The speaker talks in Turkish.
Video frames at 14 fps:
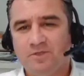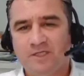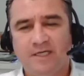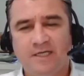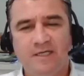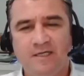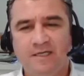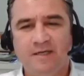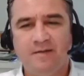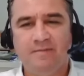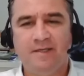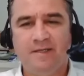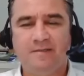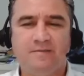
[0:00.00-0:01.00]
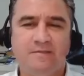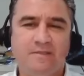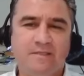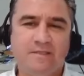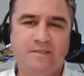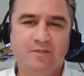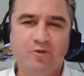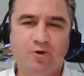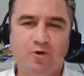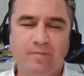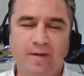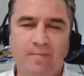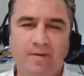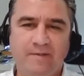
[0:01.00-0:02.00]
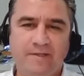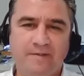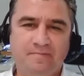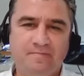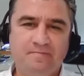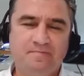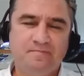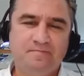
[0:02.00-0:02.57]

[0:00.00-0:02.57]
şeklinde bir e, yorum yapabilirim.